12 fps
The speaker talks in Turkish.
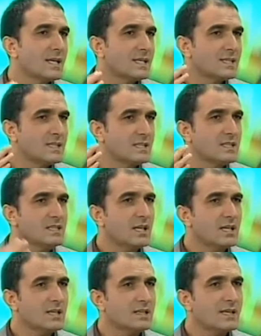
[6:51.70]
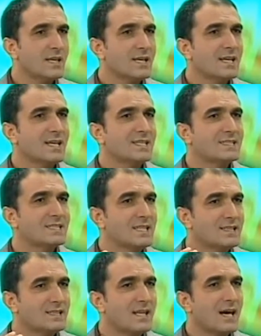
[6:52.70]
ciddi şekilde
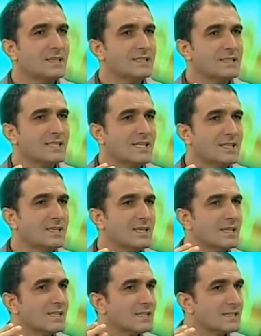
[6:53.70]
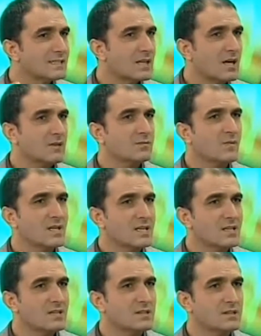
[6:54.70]
ciltler, ciltte sarkma,
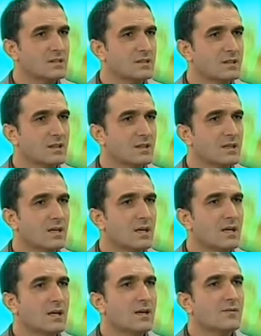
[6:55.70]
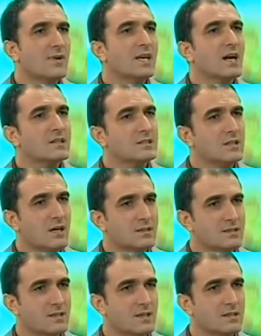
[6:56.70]
kırışıklık ve yaşlı
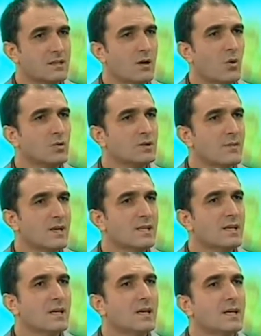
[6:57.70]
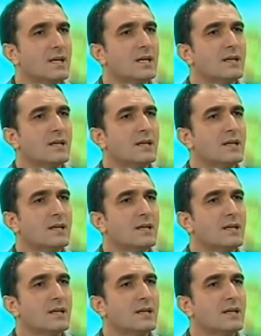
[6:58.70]
hastaysa o zaman e,